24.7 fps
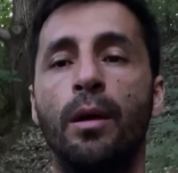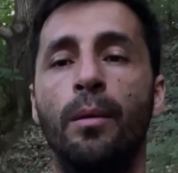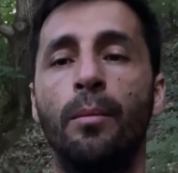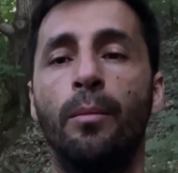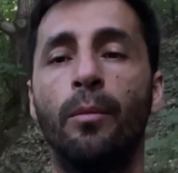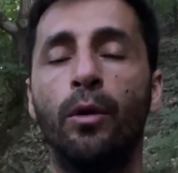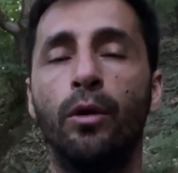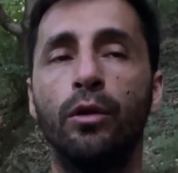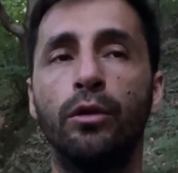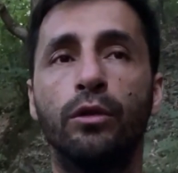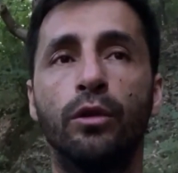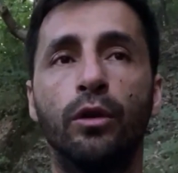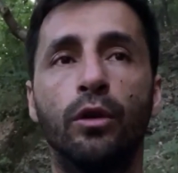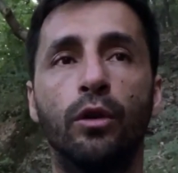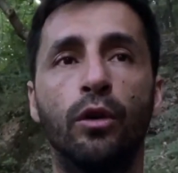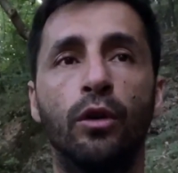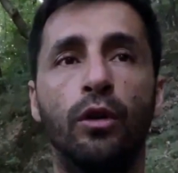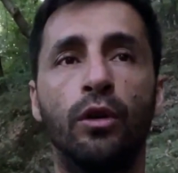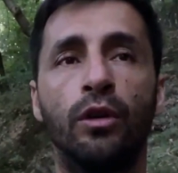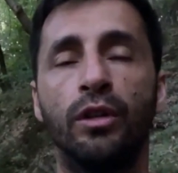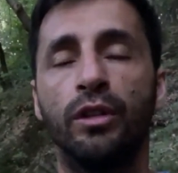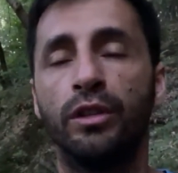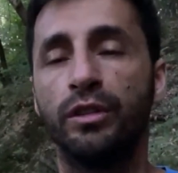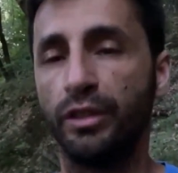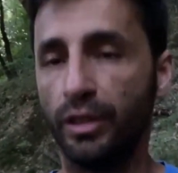
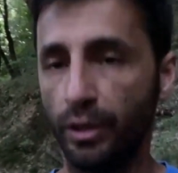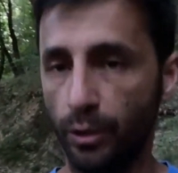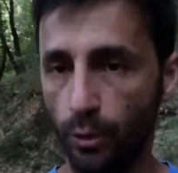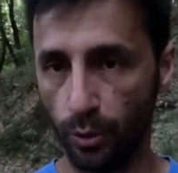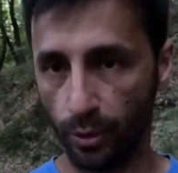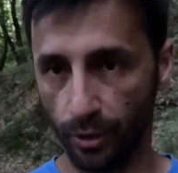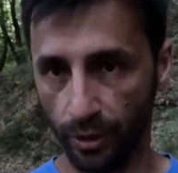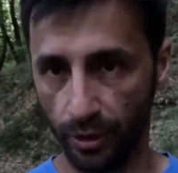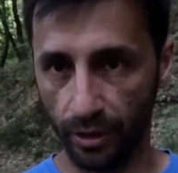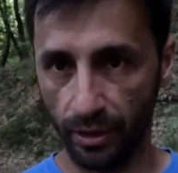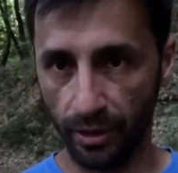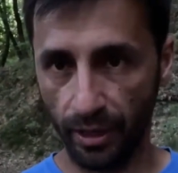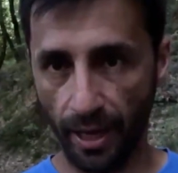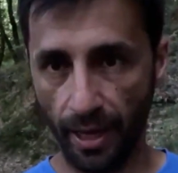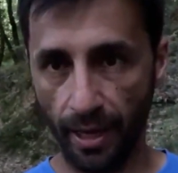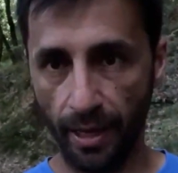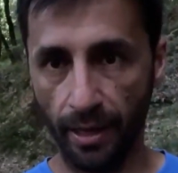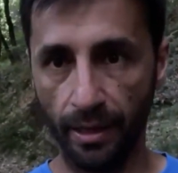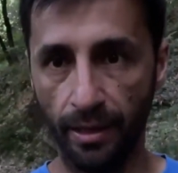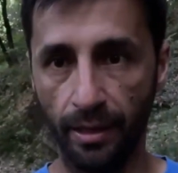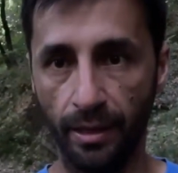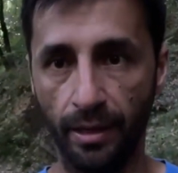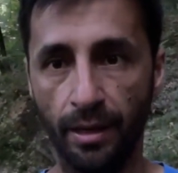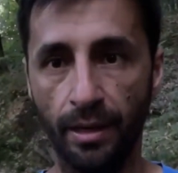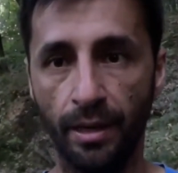molto sicuro di sé